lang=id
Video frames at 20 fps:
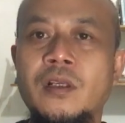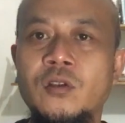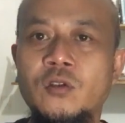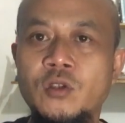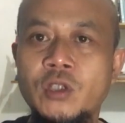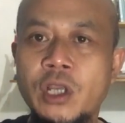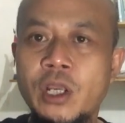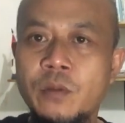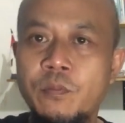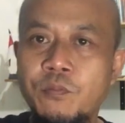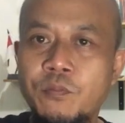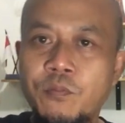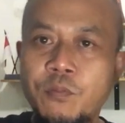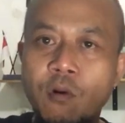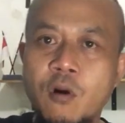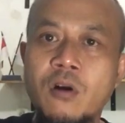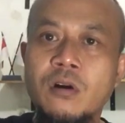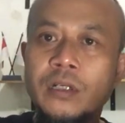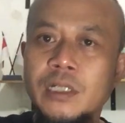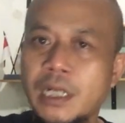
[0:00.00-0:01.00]

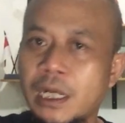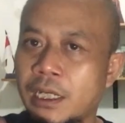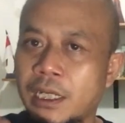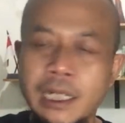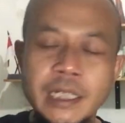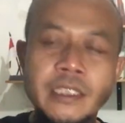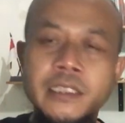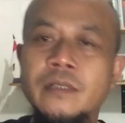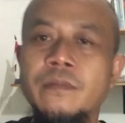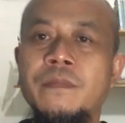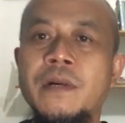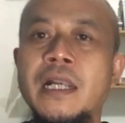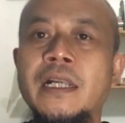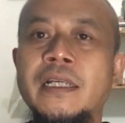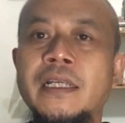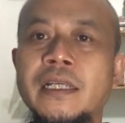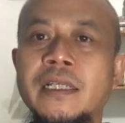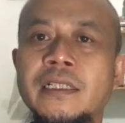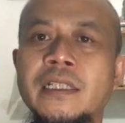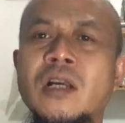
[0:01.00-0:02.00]
cebong dan lain
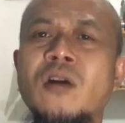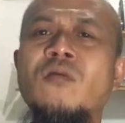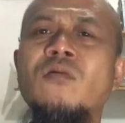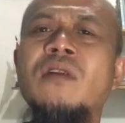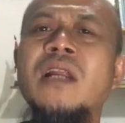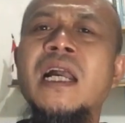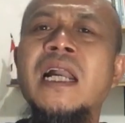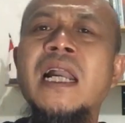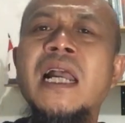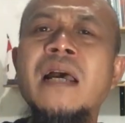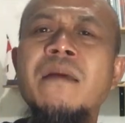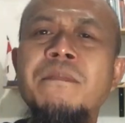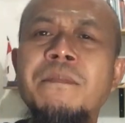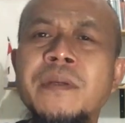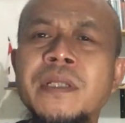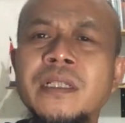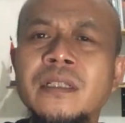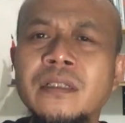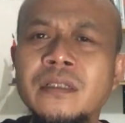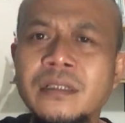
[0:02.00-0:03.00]
sebagainya udah nggak
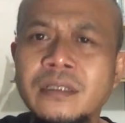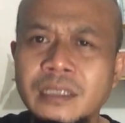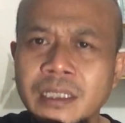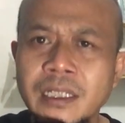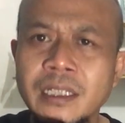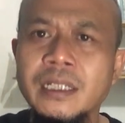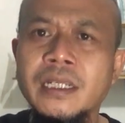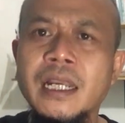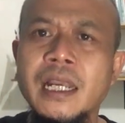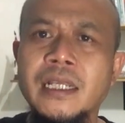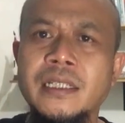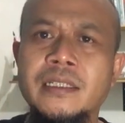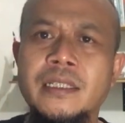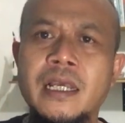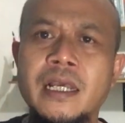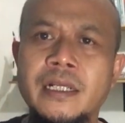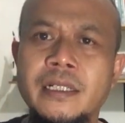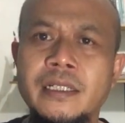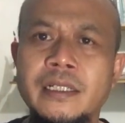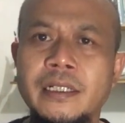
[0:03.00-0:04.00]
penting guys
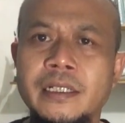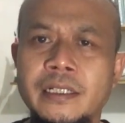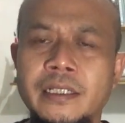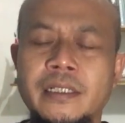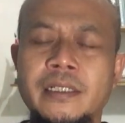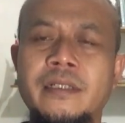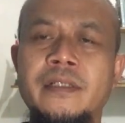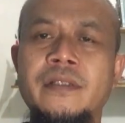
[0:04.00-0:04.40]
hari ini